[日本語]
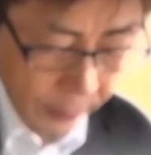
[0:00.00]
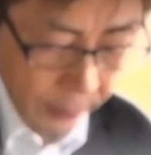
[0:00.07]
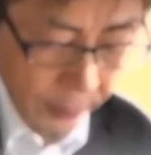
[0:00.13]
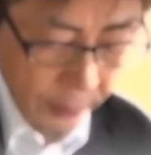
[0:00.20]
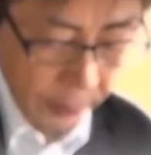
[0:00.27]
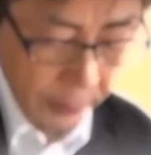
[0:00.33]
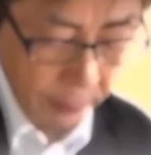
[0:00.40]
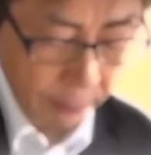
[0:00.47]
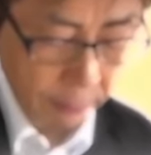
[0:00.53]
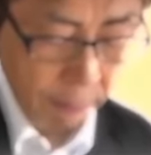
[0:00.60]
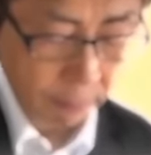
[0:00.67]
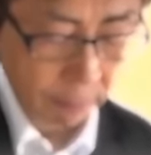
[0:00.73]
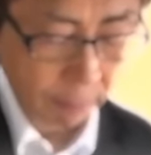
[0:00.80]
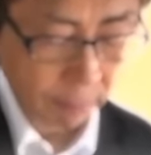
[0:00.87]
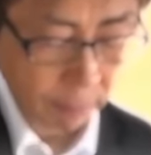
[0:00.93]
どちらも
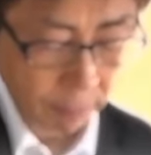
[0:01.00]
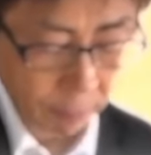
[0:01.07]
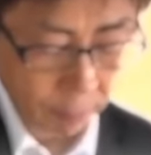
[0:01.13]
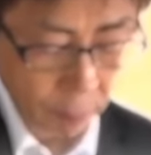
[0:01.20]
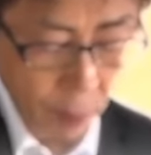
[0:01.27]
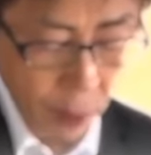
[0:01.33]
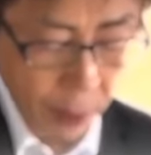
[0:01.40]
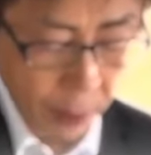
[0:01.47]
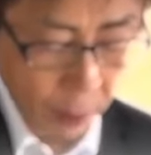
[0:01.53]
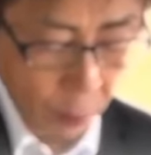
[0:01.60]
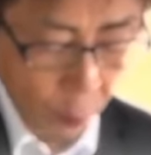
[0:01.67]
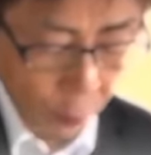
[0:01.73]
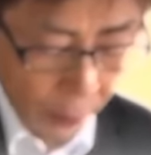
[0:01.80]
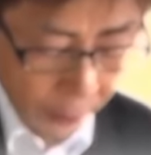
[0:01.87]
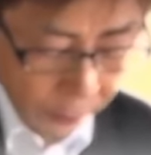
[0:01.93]
得意先へ出
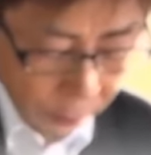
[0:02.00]
回っ